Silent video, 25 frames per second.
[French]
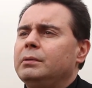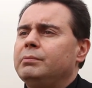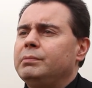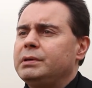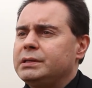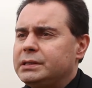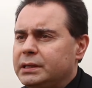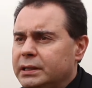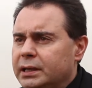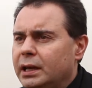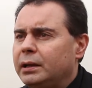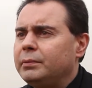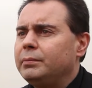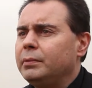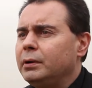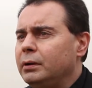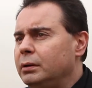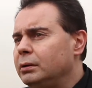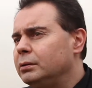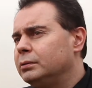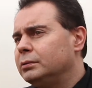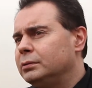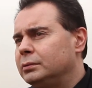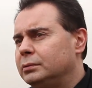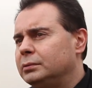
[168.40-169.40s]
mais également
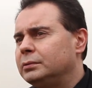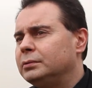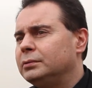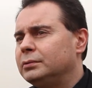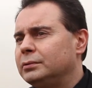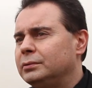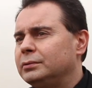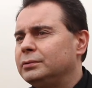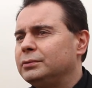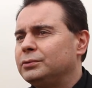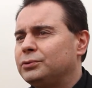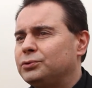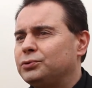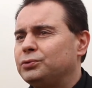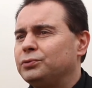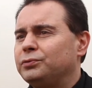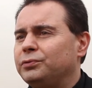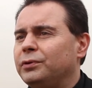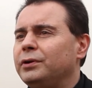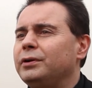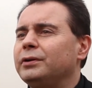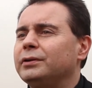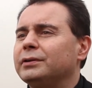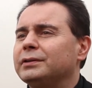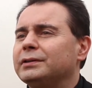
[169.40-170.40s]
euh,
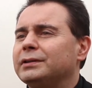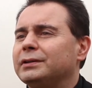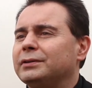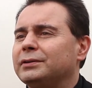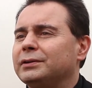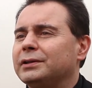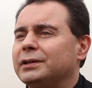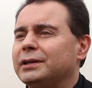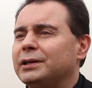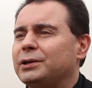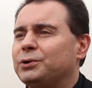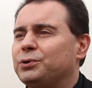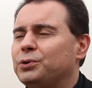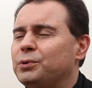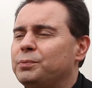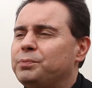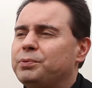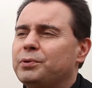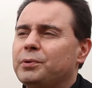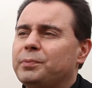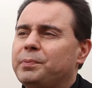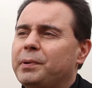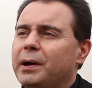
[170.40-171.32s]
souvent dans les couples,